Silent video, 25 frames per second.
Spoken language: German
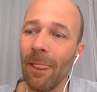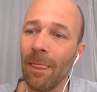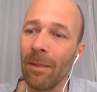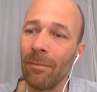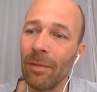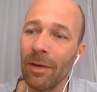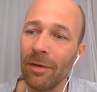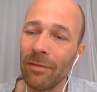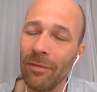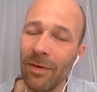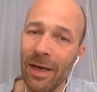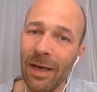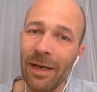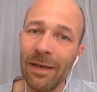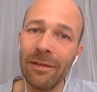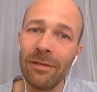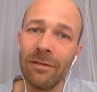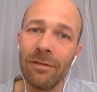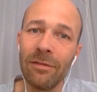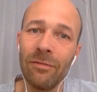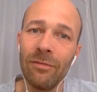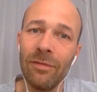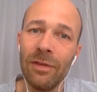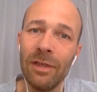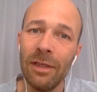man
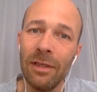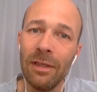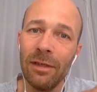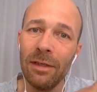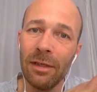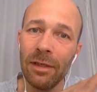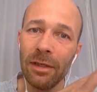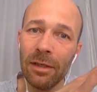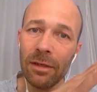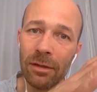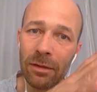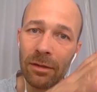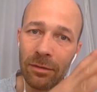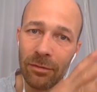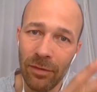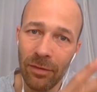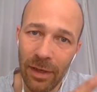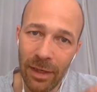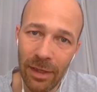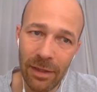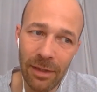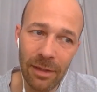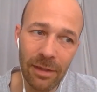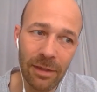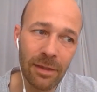weiß, wie die
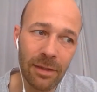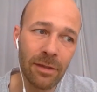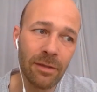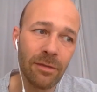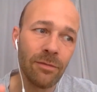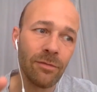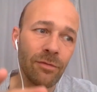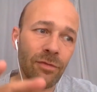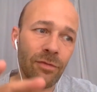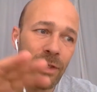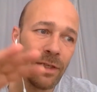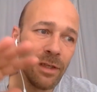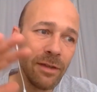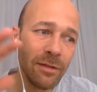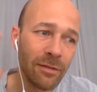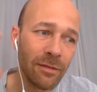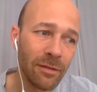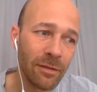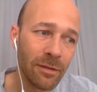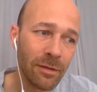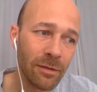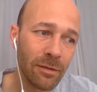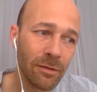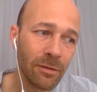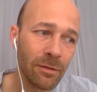Gehirnwellen
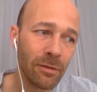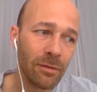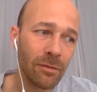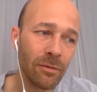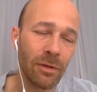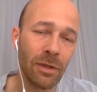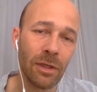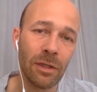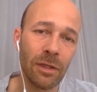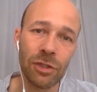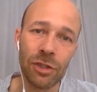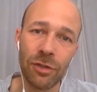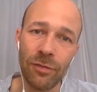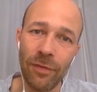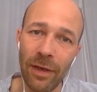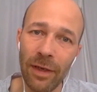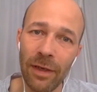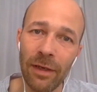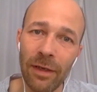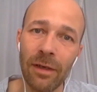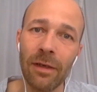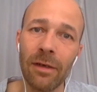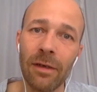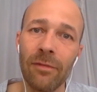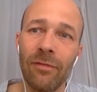fließen oder
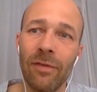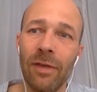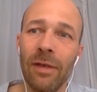schwingen,